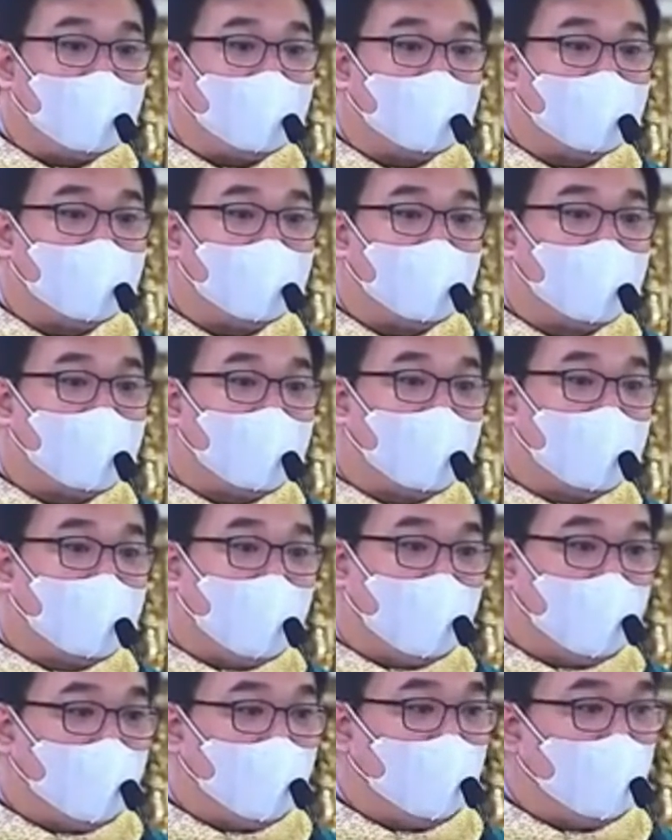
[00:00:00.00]
yung mga
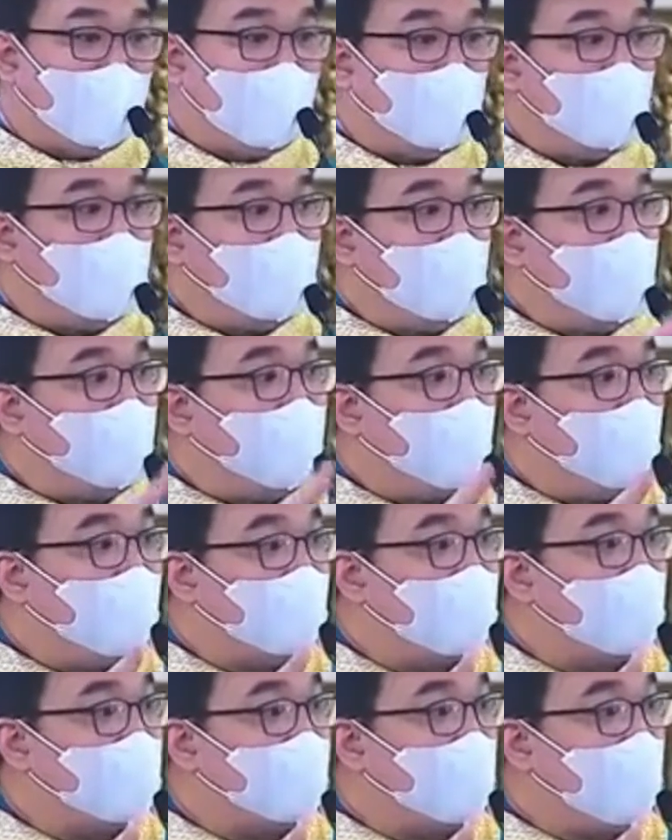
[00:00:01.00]
may
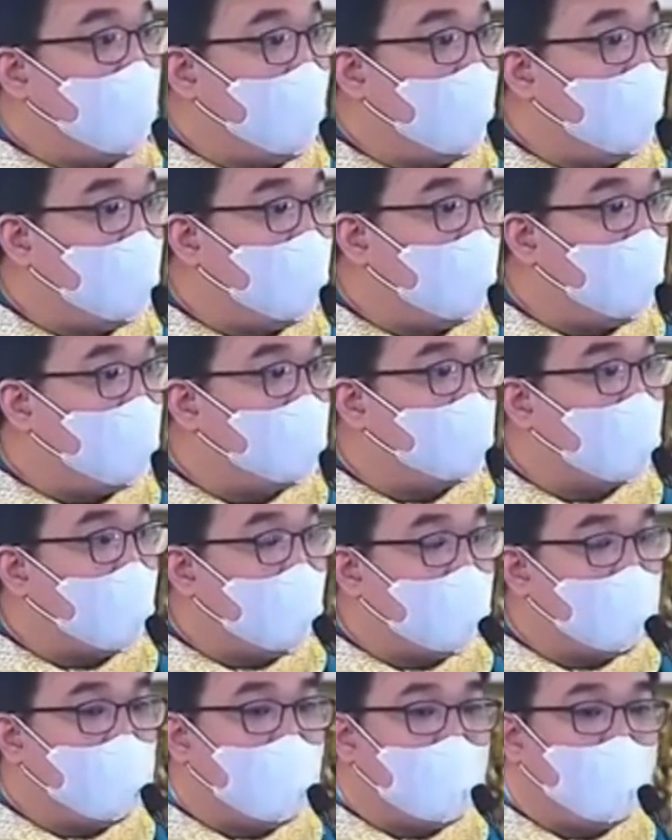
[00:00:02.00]
apostolate sa ating
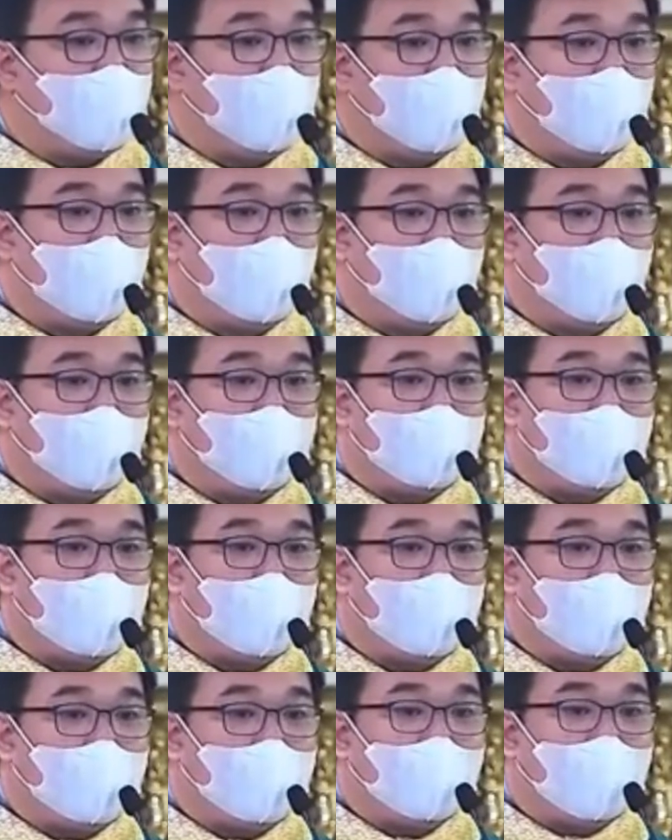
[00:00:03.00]
mga kapatid
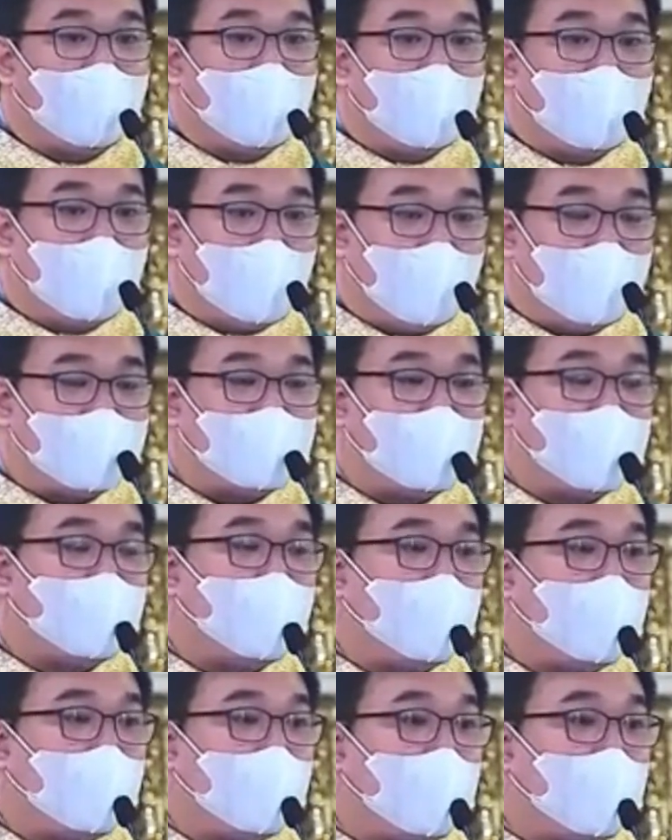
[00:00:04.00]
na nasa
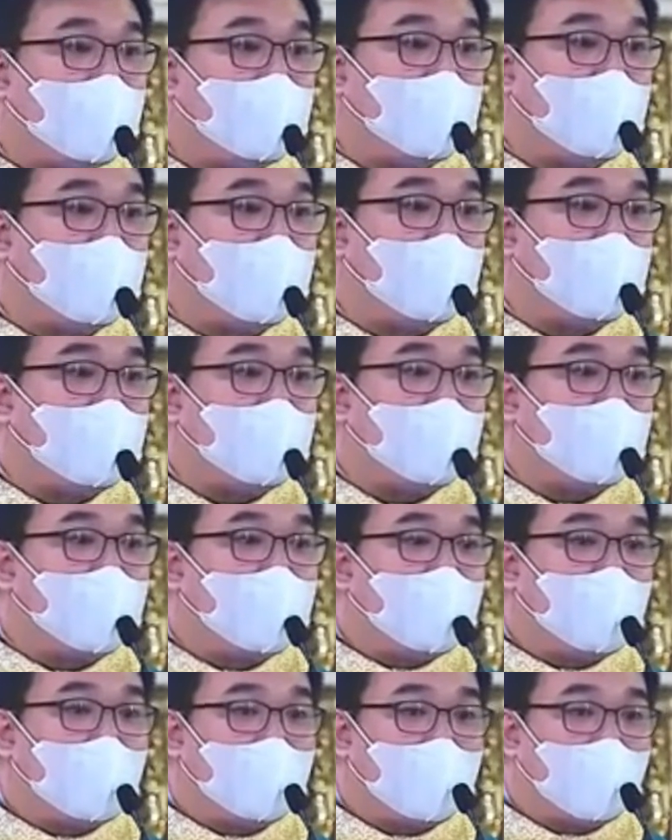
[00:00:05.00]
piitan, na
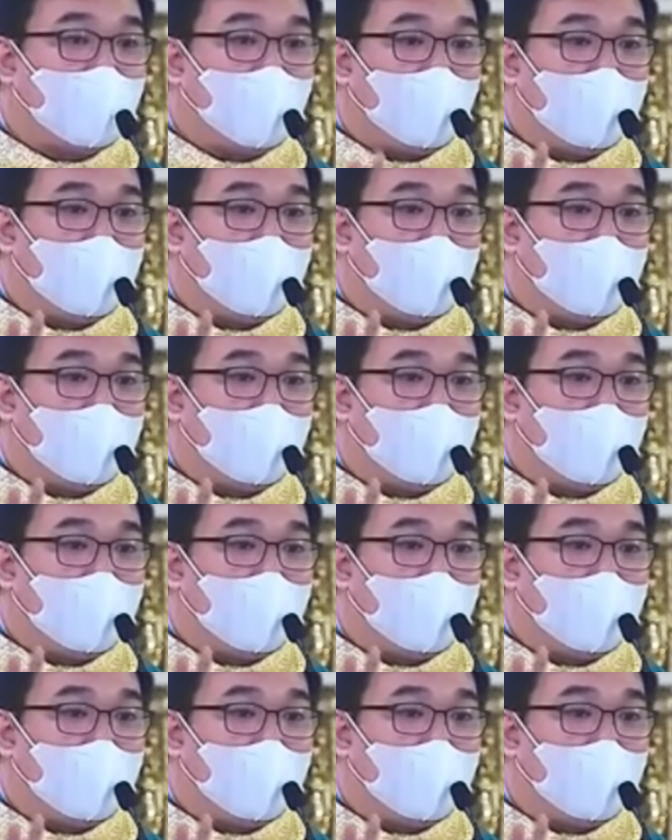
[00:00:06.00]
naway,